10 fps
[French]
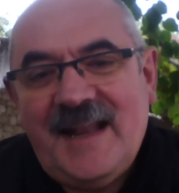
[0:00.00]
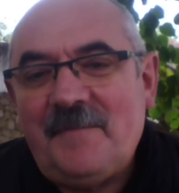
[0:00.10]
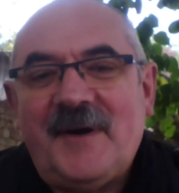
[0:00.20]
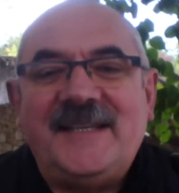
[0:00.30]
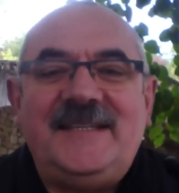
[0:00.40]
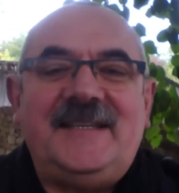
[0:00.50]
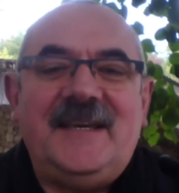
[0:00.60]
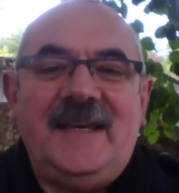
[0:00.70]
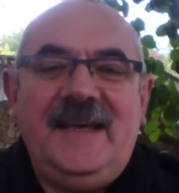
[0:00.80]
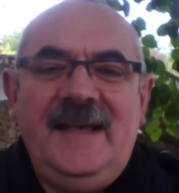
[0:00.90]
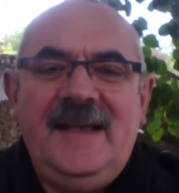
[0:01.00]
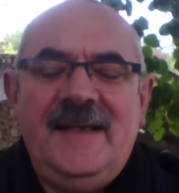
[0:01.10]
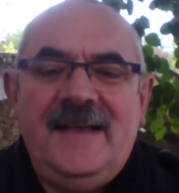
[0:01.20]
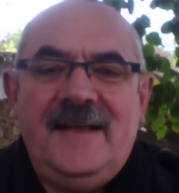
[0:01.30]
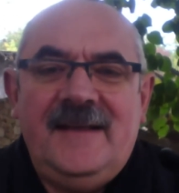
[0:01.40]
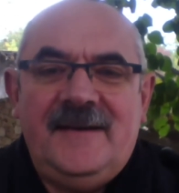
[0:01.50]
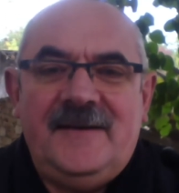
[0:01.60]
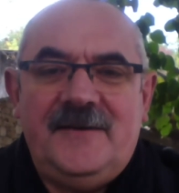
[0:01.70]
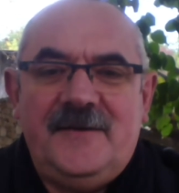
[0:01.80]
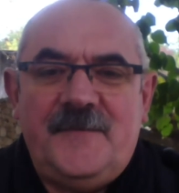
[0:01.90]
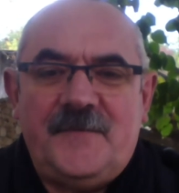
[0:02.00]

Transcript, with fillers: l'a pratiqué. Euh,